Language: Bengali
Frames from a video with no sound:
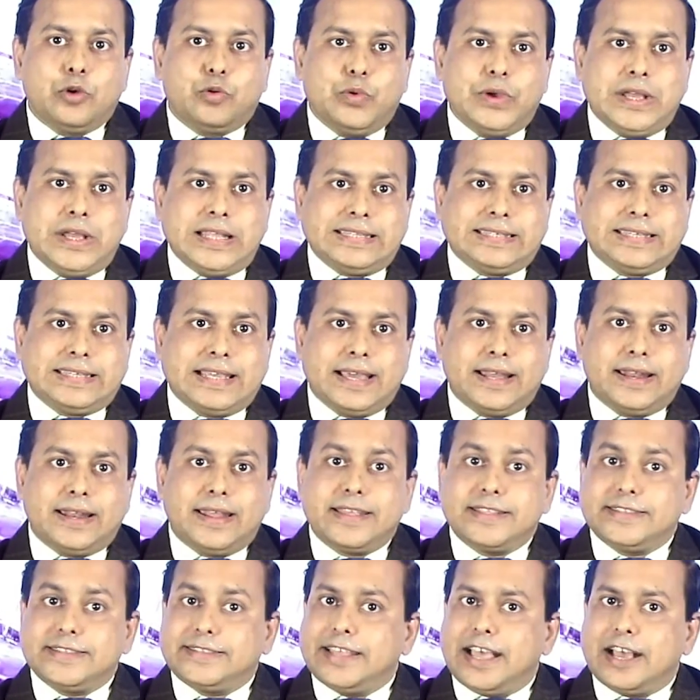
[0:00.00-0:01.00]
কুইন্সের
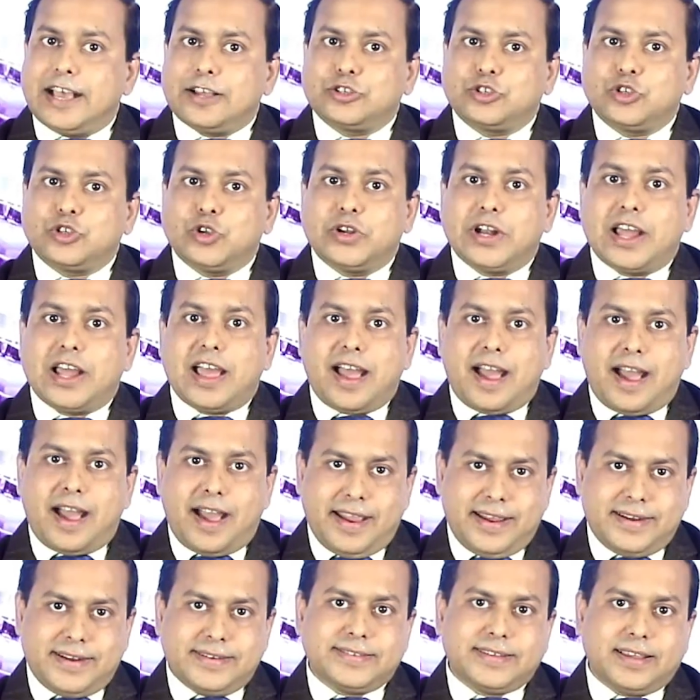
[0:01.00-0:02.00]
জ্যাকসন
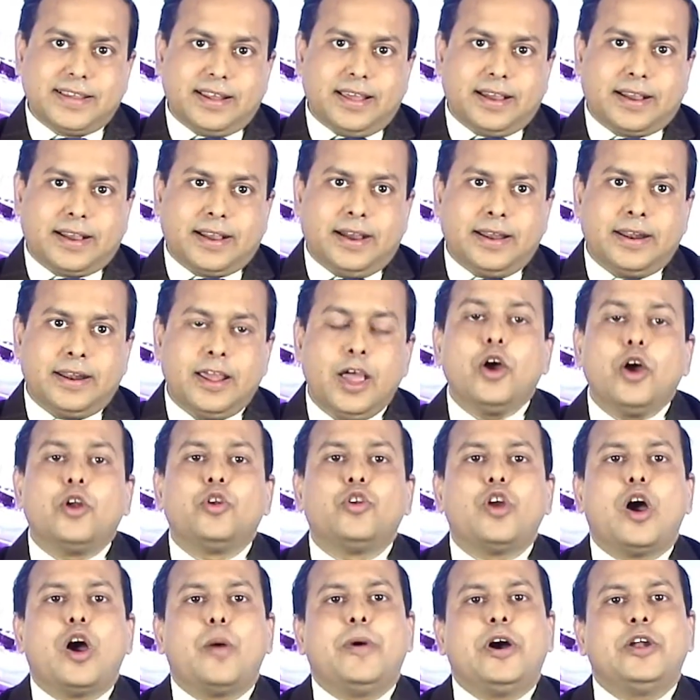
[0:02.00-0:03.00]
হাইটস এলাকার
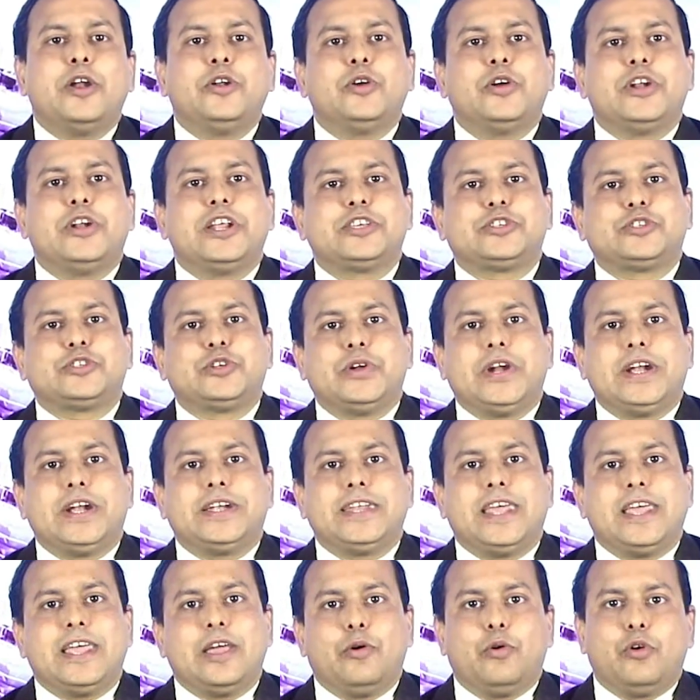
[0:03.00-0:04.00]
নবান্ন
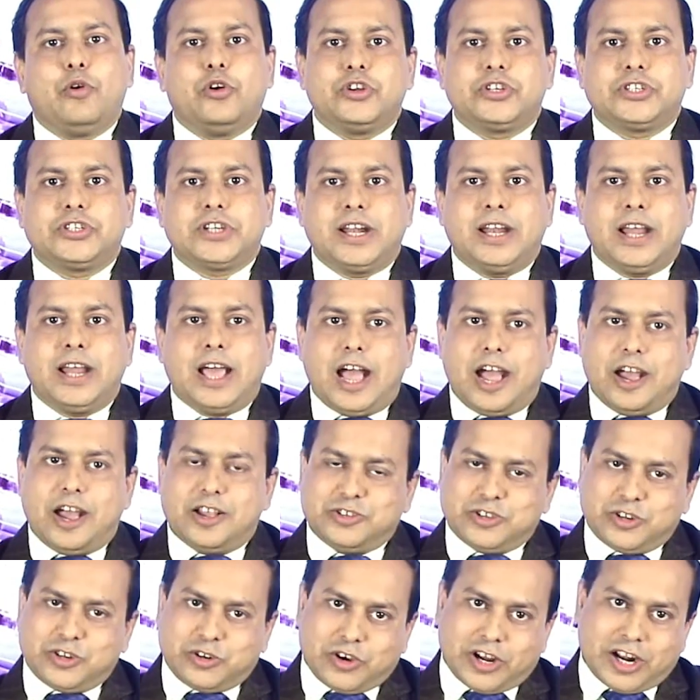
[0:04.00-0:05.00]
রেস্টুরেন্টে এই অনুষ্ঠানের
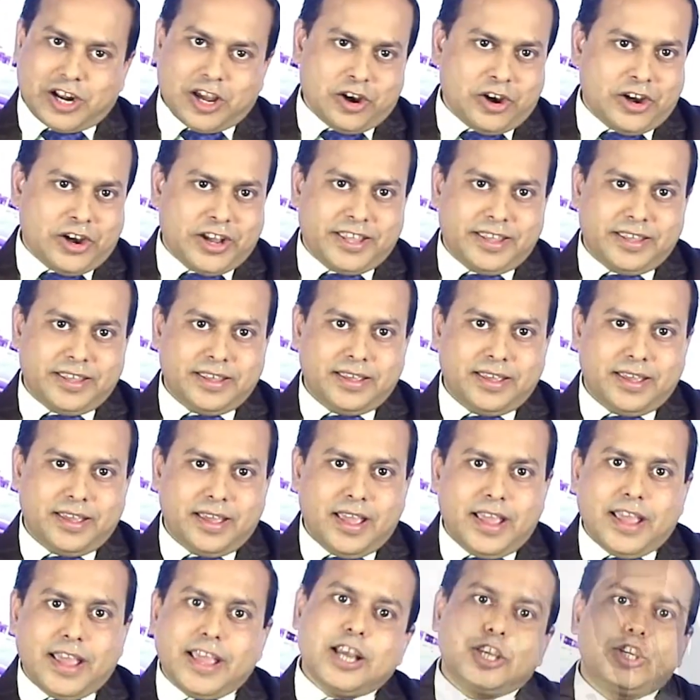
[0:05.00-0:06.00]
আয়োজন করা হয়
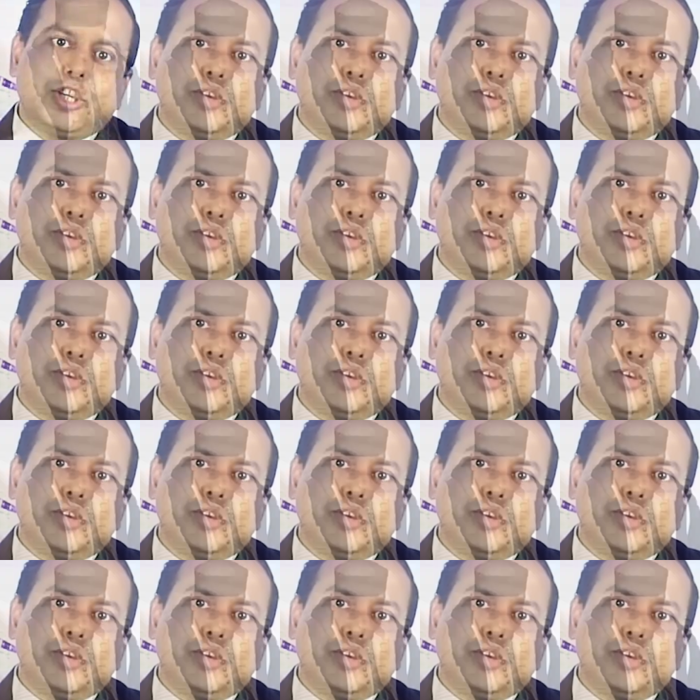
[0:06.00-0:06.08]
এ